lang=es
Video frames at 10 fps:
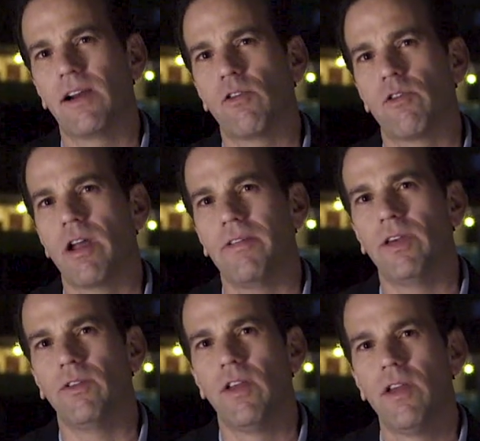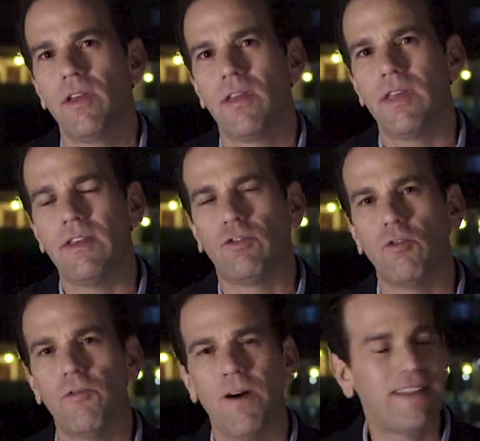del coronavirus y
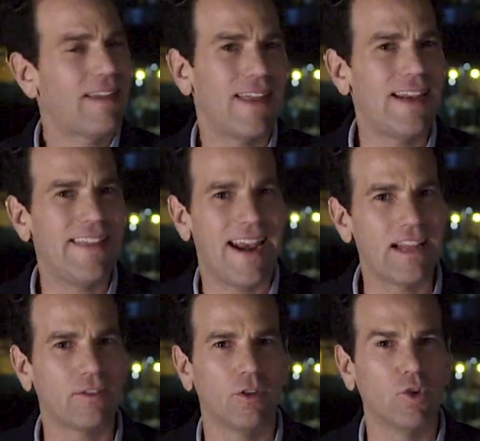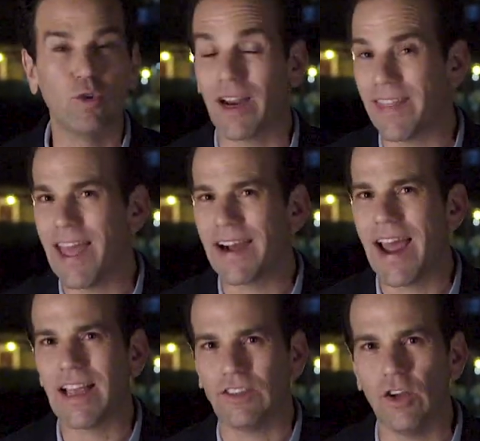su falta de liderazgo, su tardía
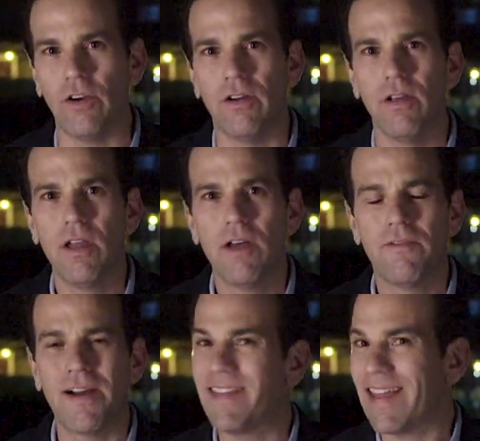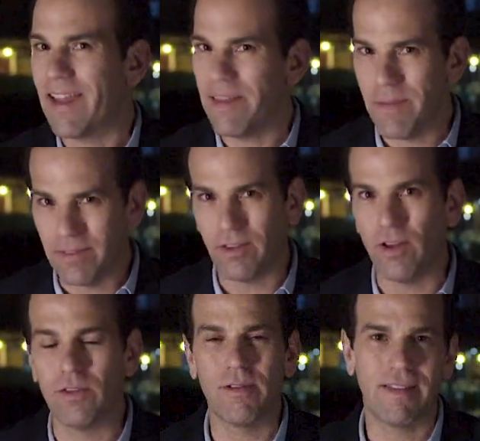reacción frente a la
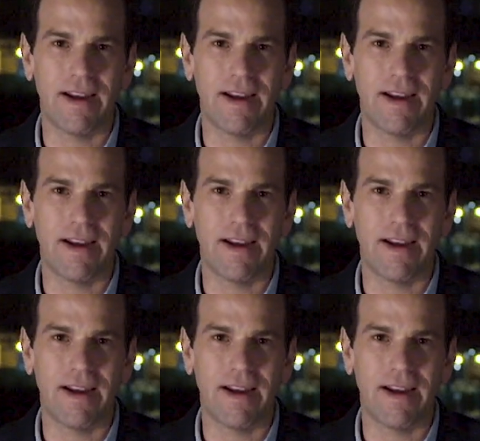dimensión de una